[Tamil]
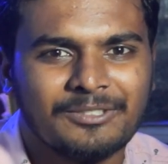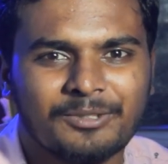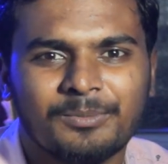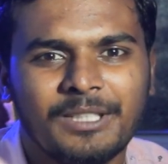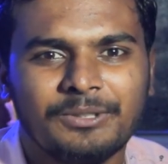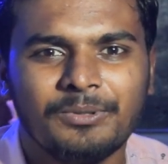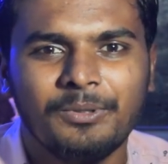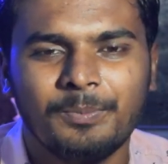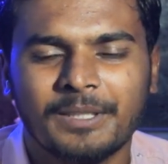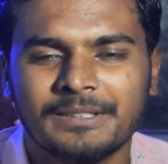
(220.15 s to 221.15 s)
சும்மா
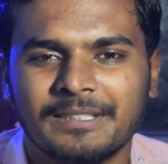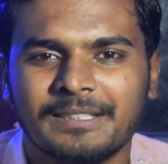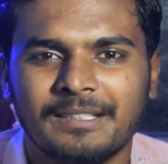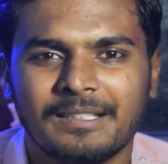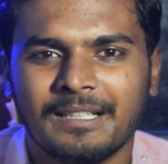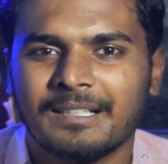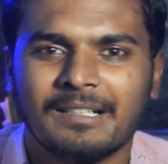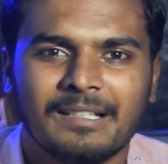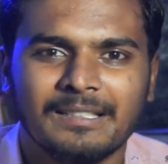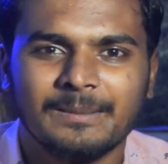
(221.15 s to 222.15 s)
ஸ்கூல் ஃபங்க்ஷன் இல்லைனா
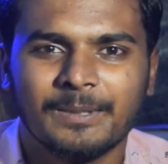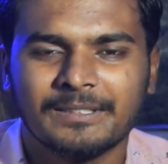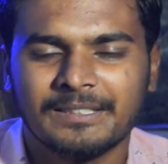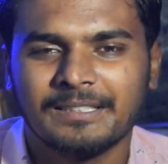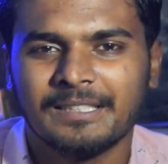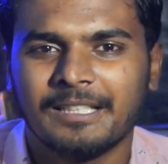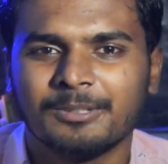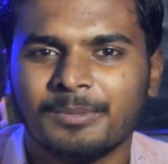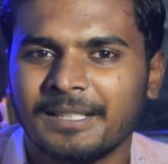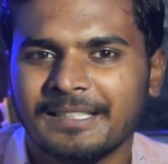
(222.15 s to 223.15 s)
காலேஜ் ஃபங்க்ஷன்
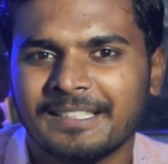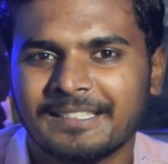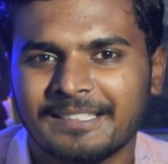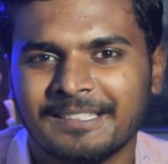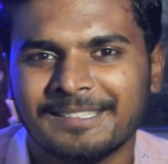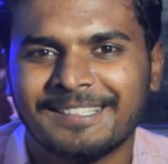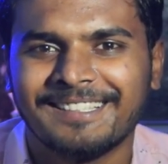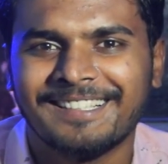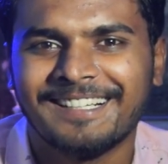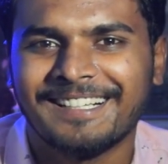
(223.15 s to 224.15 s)
அது மாதிரி இடத்துல நான்
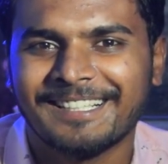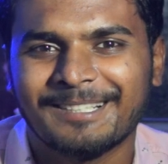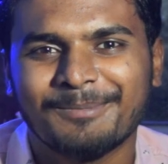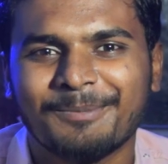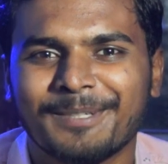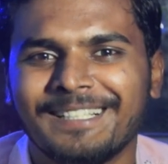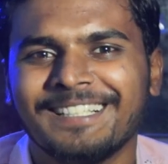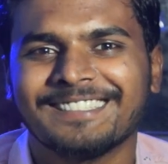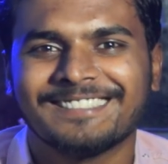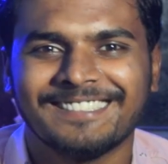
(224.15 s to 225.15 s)
ஆனால் நம்ம
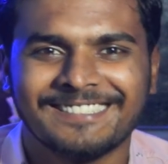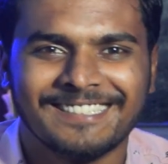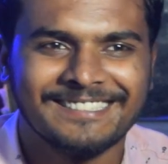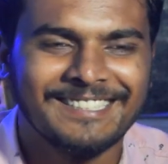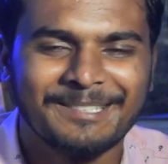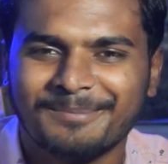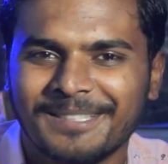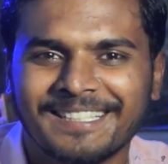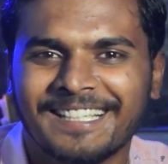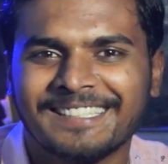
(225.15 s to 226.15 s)
பெண்டிகாஸ்டல் சர்ச்சில் இப்போ
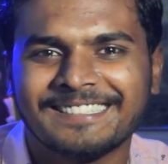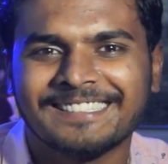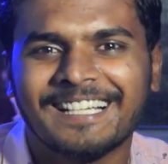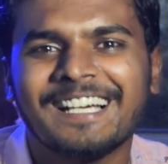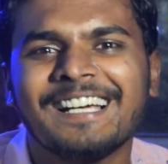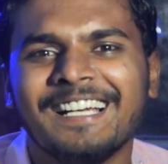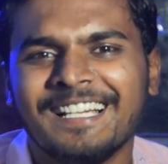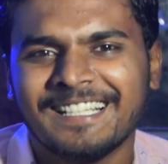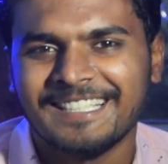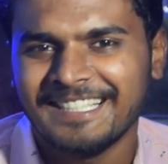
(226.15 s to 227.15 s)
என்ன ஆயிடுச்சுன்னா
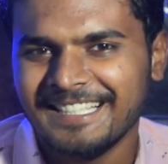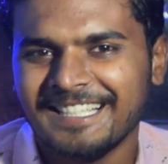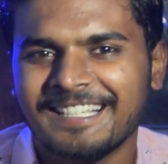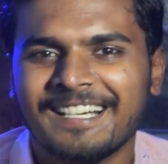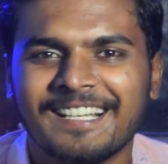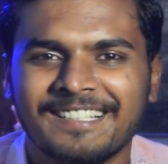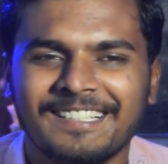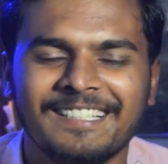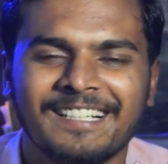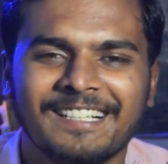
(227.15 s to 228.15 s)
நீ என்னடா
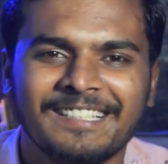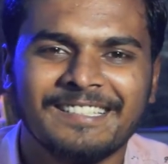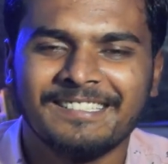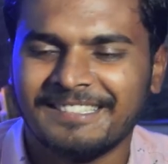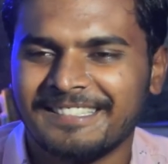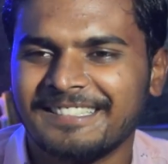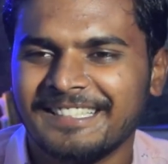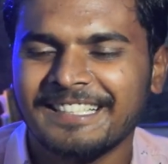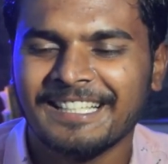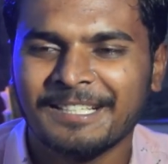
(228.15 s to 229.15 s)
ரீ ரெக்கார்டிங்
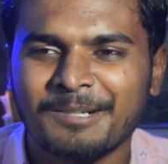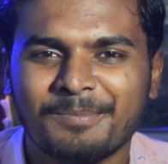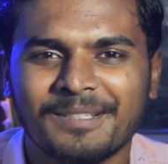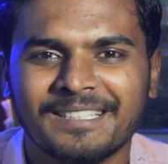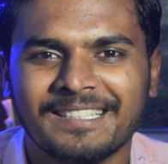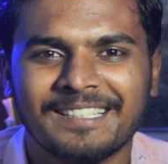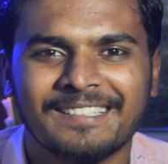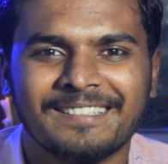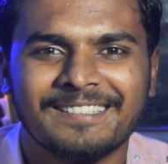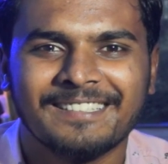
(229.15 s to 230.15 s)
நீங்கள் என்ன பண்ணுறீங்க
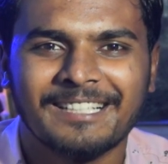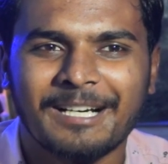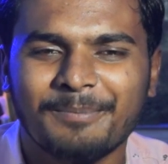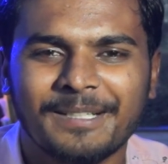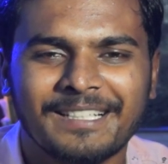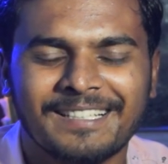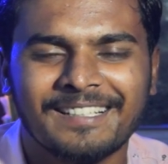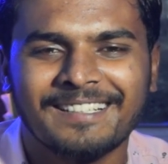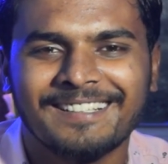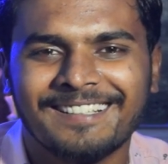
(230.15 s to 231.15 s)
காப்பி
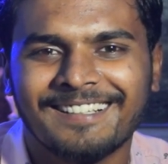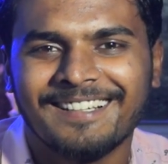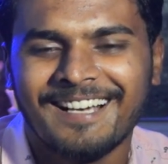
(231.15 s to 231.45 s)
கட்டெல்லாம் இல்லை